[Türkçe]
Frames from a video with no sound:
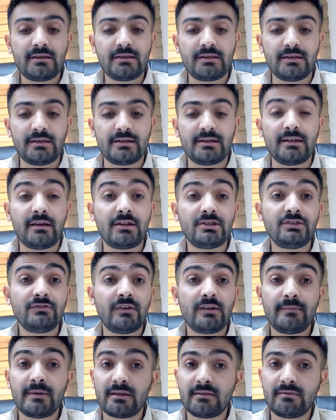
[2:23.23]
e, tercih
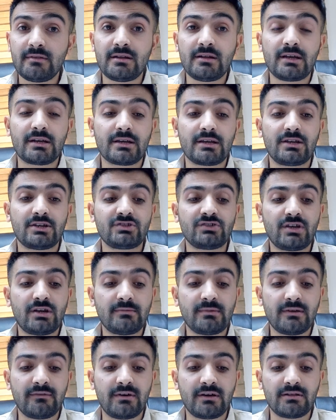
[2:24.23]
vermek isteyen
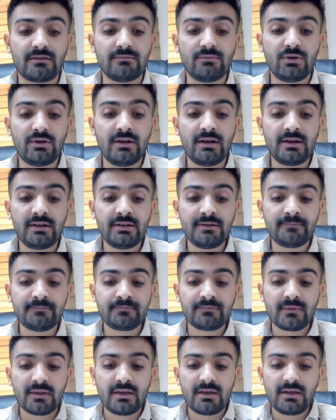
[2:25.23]
arkadaşlarım da vardı böyle hani
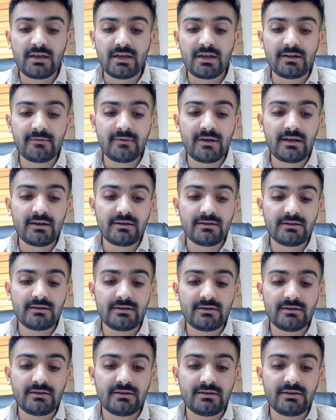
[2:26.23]
yani ben
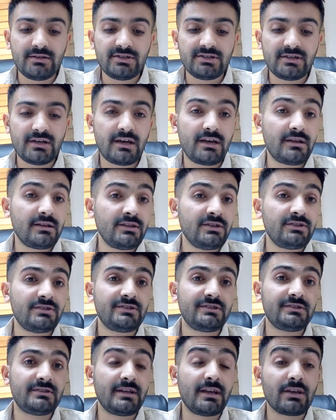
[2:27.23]
e, işte
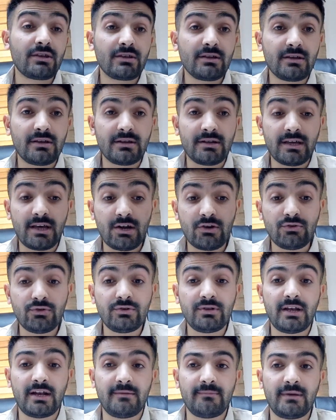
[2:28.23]
hiç tek, e,
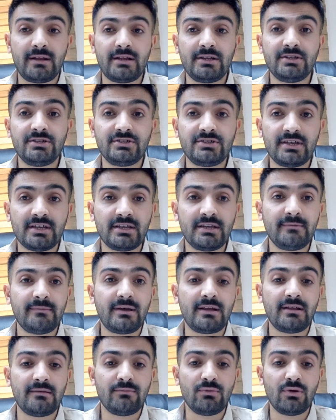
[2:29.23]
tereddüt etmeden, hiç
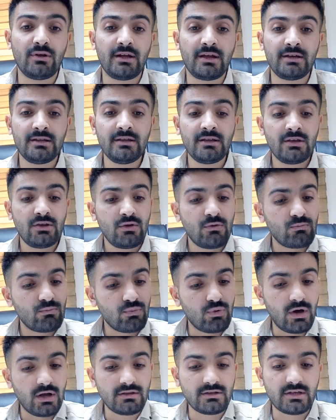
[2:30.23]
çekinmeden böyle hani
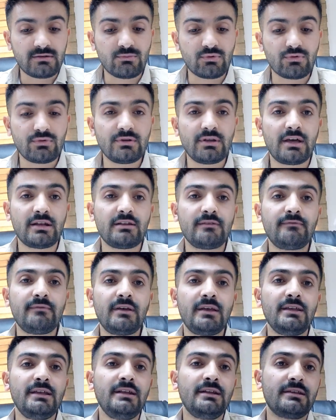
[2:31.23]
puanlarımı kullandım
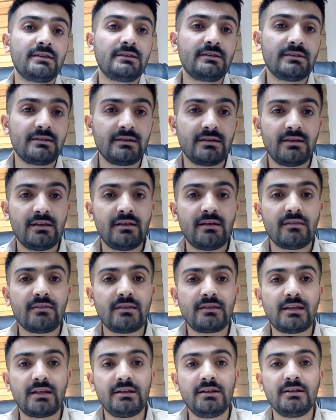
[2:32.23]
ve ilk
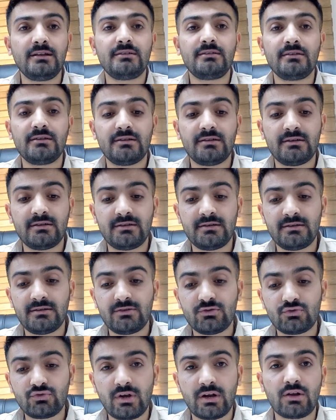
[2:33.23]
zaten ilk
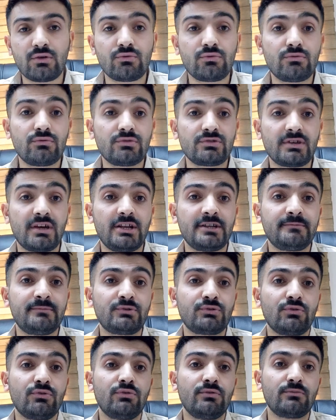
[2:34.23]
e, şu anda
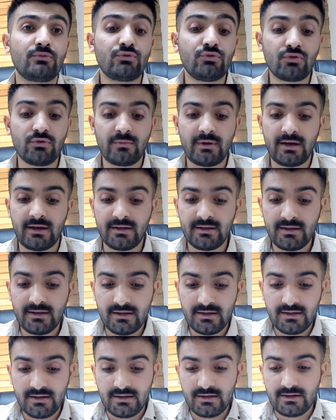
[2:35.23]
çalışmış olduğum kuruma
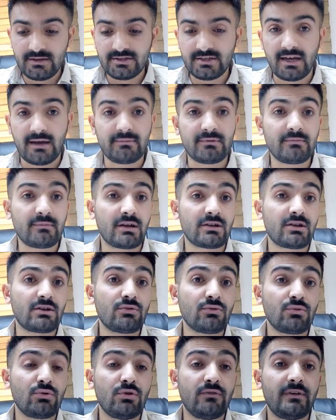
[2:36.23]
şey yaptım
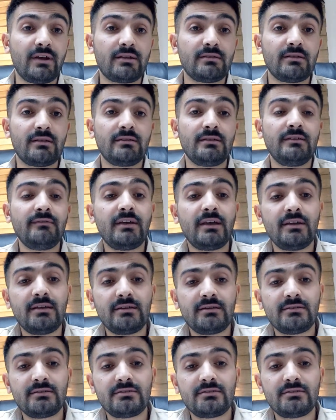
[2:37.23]
Atatürk Üniversitesi'ne ve